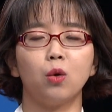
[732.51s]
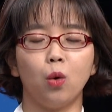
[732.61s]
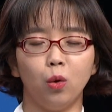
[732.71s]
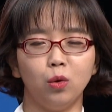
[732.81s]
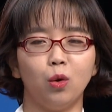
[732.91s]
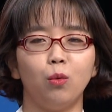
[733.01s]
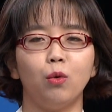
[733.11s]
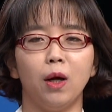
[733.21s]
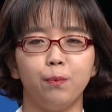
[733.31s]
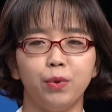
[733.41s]

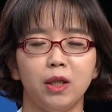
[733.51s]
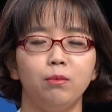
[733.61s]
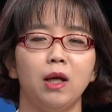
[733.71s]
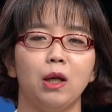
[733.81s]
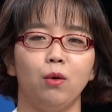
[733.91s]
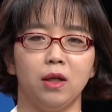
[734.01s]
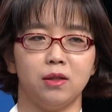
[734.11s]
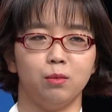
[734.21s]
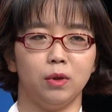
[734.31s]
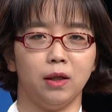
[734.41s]
콘돔과 피임약이라고
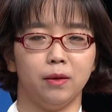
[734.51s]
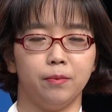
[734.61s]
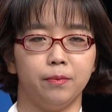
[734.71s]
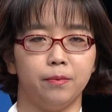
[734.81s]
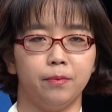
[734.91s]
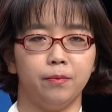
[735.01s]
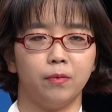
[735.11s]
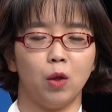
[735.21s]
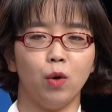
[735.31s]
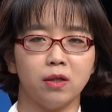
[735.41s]
가르칩니다.
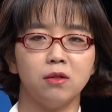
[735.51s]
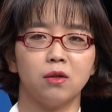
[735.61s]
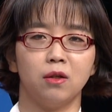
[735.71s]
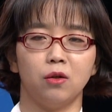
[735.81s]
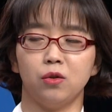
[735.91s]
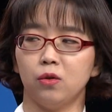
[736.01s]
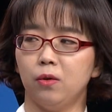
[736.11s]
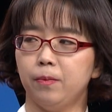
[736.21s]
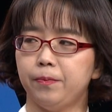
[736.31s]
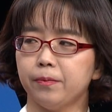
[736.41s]
이게 외설적인 것이죠.